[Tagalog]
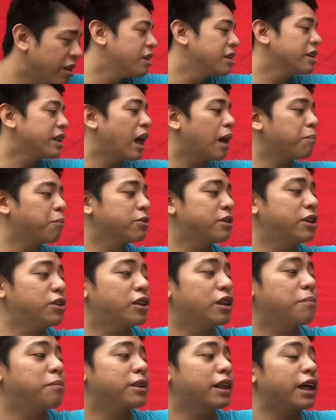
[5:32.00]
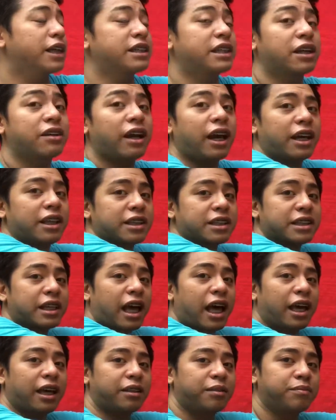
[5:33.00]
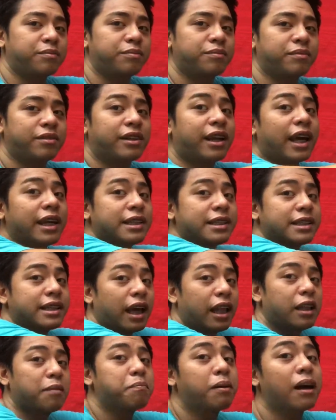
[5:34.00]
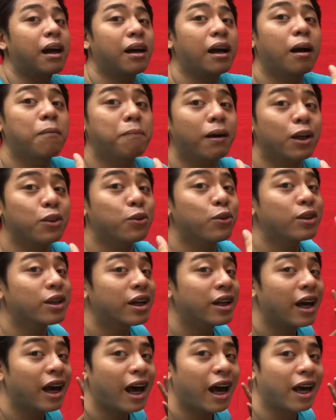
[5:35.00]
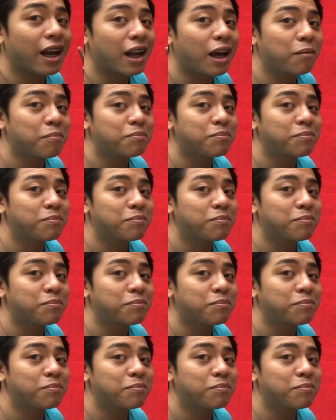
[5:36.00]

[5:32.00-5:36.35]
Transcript: Tapos, dito naman tayo sa right side. Right side, kapag, kapag doon ka nakaharap.